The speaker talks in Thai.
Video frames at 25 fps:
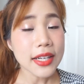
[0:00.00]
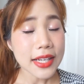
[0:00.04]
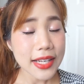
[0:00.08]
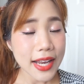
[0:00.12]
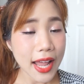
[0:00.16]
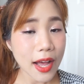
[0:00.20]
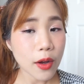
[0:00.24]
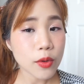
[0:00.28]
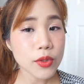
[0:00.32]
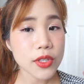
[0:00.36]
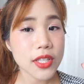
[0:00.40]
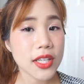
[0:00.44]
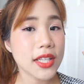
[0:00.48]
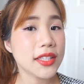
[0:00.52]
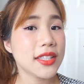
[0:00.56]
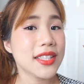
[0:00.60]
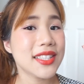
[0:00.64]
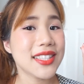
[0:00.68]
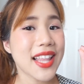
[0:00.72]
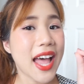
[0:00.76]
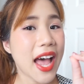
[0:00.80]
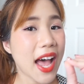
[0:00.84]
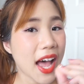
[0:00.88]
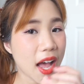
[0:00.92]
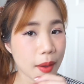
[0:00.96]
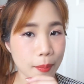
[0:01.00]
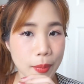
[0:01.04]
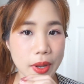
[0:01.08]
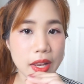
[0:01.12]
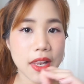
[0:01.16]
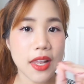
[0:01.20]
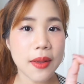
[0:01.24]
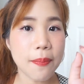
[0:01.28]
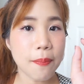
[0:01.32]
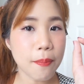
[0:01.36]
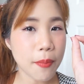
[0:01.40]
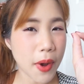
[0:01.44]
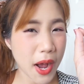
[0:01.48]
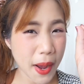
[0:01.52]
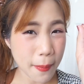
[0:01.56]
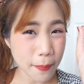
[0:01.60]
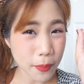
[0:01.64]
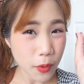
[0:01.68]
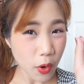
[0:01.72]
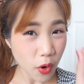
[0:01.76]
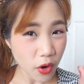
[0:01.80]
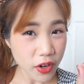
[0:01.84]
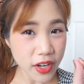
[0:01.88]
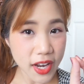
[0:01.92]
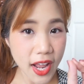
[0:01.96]
เราจะทาเป็นลิปบัม
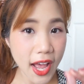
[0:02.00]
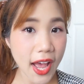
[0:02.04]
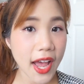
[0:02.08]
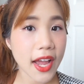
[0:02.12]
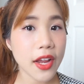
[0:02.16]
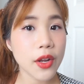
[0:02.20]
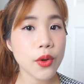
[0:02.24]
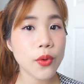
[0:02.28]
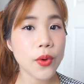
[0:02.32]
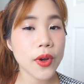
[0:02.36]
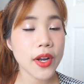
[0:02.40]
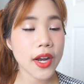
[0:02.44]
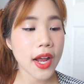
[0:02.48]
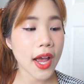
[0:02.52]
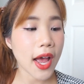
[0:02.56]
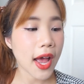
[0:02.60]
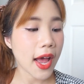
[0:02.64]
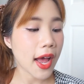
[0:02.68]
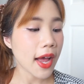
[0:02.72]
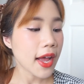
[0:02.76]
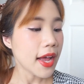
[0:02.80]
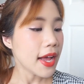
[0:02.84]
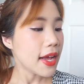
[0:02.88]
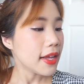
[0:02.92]
ก็ได้ด้วยนะคะ